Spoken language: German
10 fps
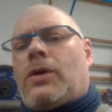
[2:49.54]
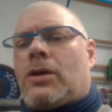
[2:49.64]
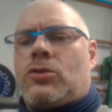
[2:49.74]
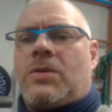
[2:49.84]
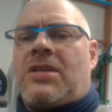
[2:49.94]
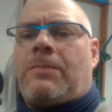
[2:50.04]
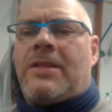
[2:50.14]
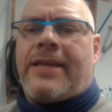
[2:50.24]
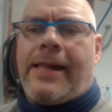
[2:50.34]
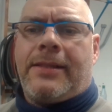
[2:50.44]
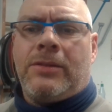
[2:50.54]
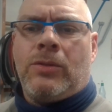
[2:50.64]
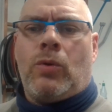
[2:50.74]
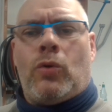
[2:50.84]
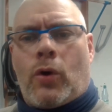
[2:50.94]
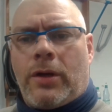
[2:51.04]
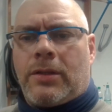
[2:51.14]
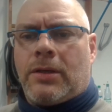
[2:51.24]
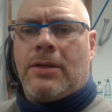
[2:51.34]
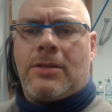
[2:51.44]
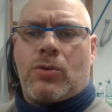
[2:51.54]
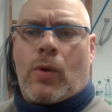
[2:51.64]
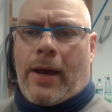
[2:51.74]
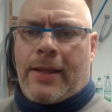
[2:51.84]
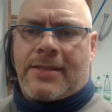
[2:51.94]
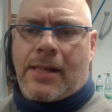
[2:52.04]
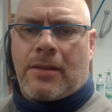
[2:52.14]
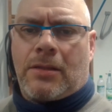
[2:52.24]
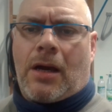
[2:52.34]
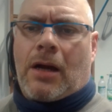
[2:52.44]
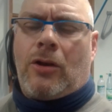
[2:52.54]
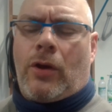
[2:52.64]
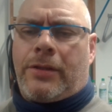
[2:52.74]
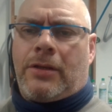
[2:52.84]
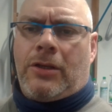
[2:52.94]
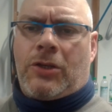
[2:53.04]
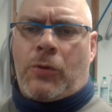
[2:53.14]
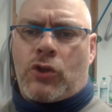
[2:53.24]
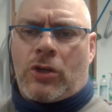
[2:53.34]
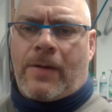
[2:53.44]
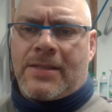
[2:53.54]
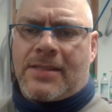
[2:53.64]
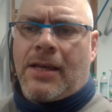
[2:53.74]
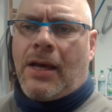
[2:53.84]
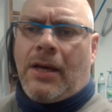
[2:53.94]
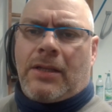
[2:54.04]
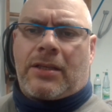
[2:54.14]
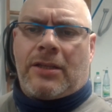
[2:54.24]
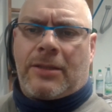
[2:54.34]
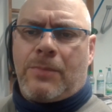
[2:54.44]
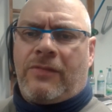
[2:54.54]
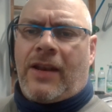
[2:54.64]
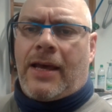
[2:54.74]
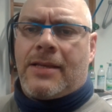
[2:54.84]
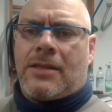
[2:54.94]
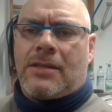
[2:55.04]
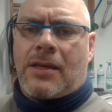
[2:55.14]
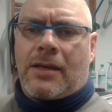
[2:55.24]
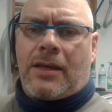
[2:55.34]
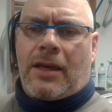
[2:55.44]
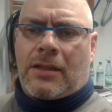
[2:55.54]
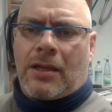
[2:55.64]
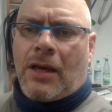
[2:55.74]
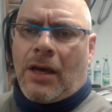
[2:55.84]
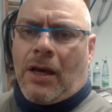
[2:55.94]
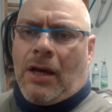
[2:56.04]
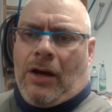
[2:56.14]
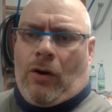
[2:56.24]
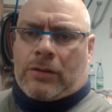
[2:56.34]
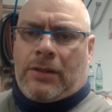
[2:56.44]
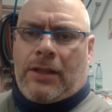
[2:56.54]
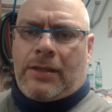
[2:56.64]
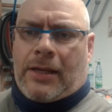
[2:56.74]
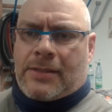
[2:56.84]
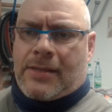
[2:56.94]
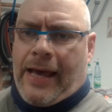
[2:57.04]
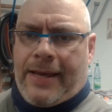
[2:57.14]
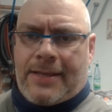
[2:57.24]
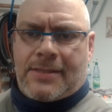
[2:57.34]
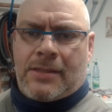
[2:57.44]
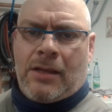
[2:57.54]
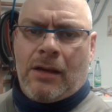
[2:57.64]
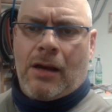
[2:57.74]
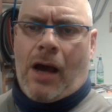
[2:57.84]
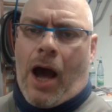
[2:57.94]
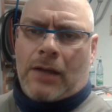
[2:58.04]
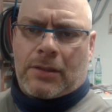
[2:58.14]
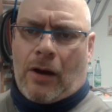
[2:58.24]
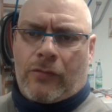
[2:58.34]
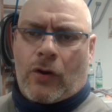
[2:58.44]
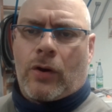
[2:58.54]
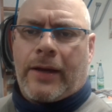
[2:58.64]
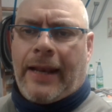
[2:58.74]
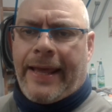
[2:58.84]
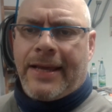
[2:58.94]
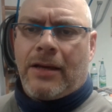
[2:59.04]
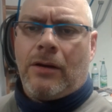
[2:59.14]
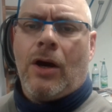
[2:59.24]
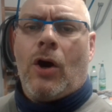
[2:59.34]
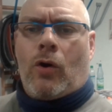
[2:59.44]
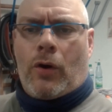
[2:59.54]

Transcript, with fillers: Ja, sowas hat man selten und heute ist so ein seltener Tag. Leute, ich wünsche euch was, trainiert mal fleißig, geht ordentlich ans Eisen, achtet auf eure Gelenke.